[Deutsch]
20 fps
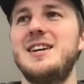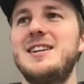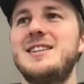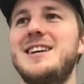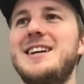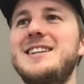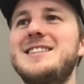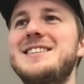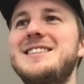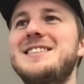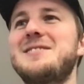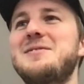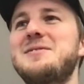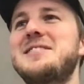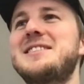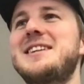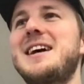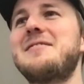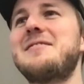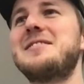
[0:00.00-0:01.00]
dann
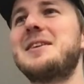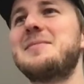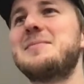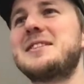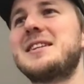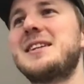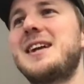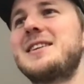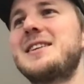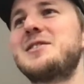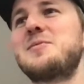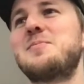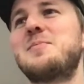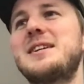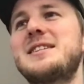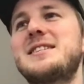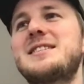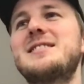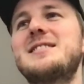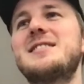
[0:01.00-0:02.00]
uns da wieder ein bisschen
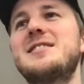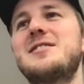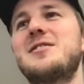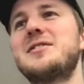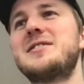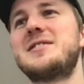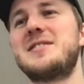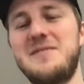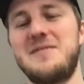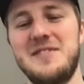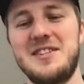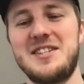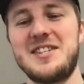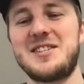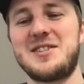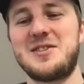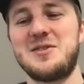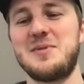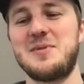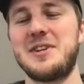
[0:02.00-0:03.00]
anzupassen, die neuesten
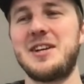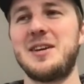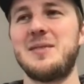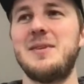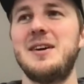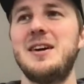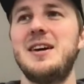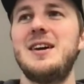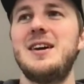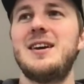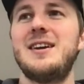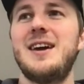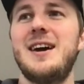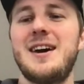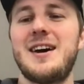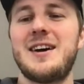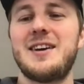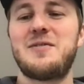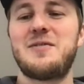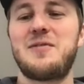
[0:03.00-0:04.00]
Features zu übernehmen. Ja,
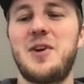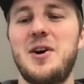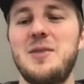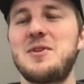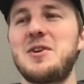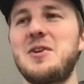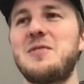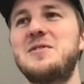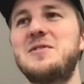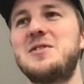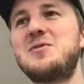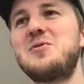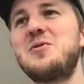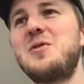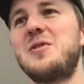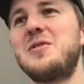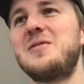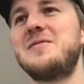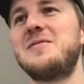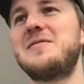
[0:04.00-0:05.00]
ja, ich freue mich auf die
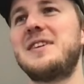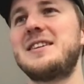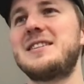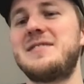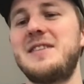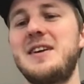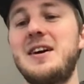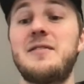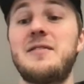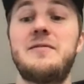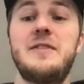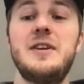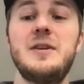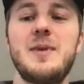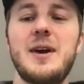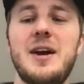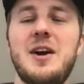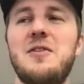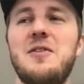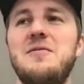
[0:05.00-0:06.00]
Zukunft, was wir an
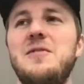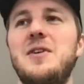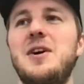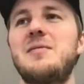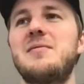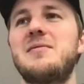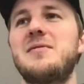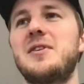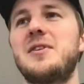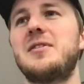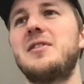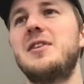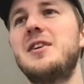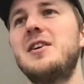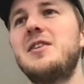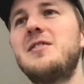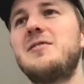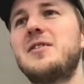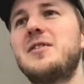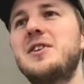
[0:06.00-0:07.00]
Feedback auch vor allem von,
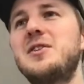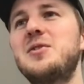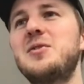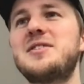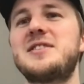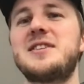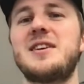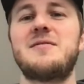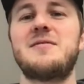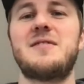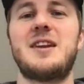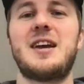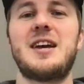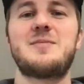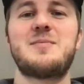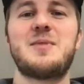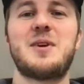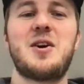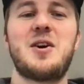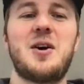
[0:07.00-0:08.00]
von den Nutzern
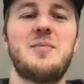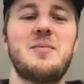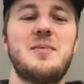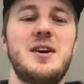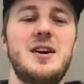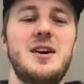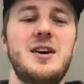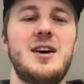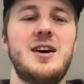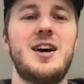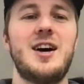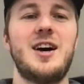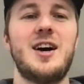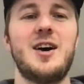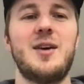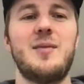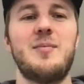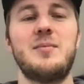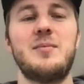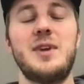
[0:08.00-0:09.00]
vielleicht bekommen.
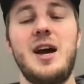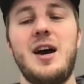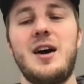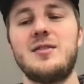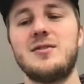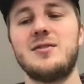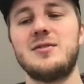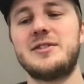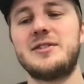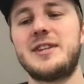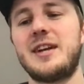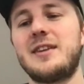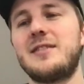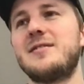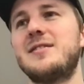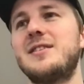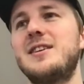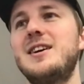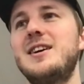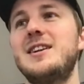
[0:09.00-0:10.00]
Ähm, ja, und
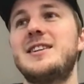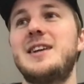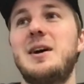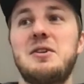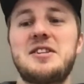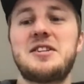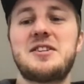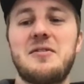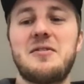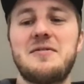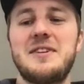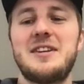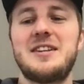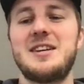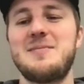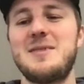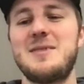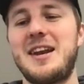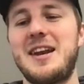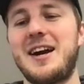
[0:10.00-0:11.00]
dann dauert es hoffentlich
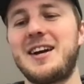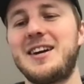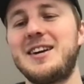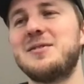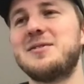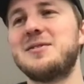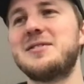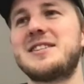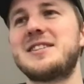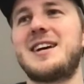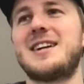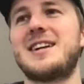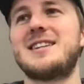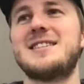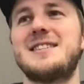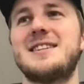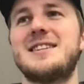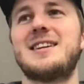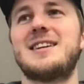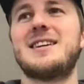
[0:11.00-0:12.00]
nicht mehr lange und das
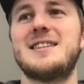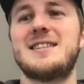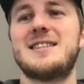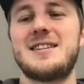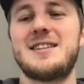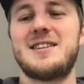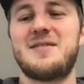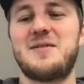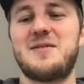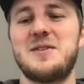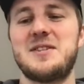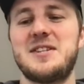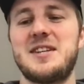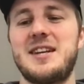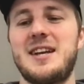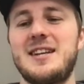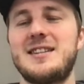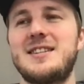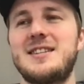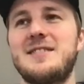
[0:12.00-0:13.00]
ganze Ding ist in der
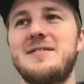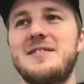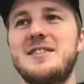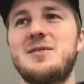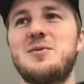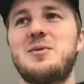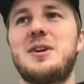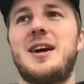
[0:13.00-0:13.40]
Full-Editing-Version